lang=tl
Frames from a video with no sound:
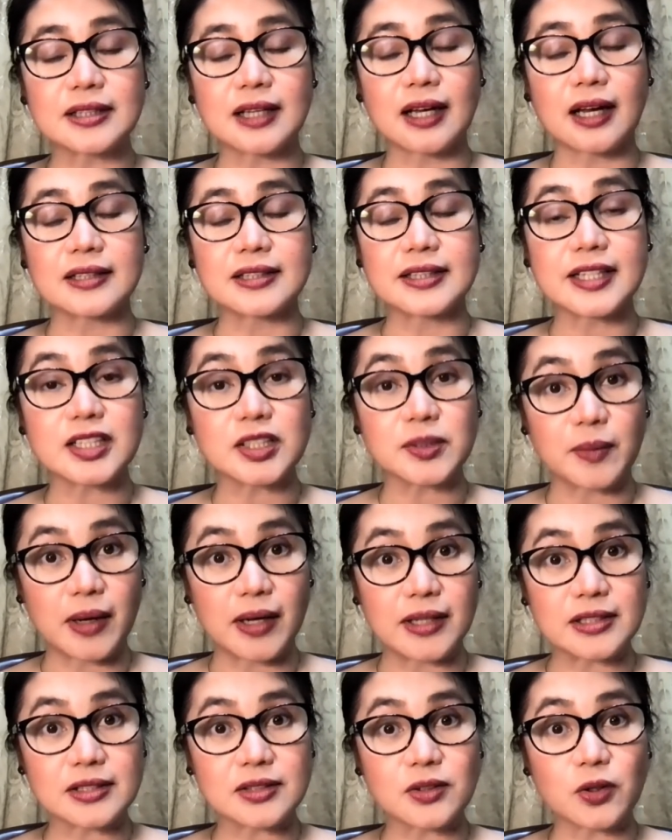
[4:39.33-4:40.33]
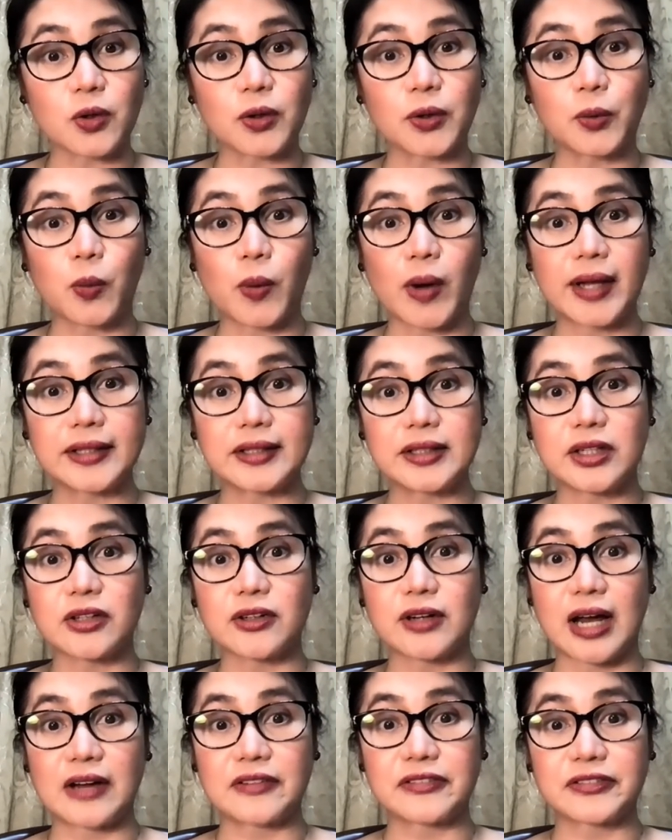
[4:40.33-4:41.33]
uh, six months or 1 year
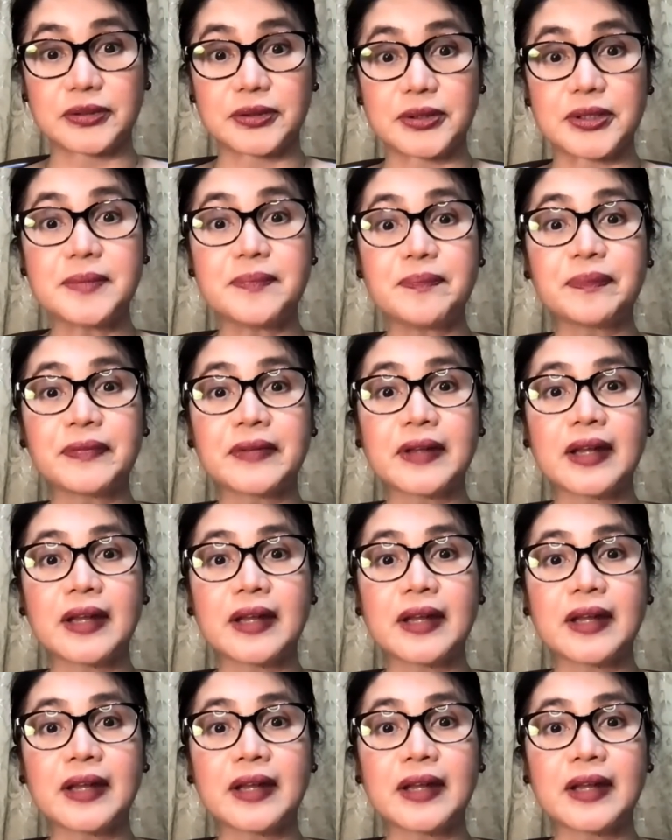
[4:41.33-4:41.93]
after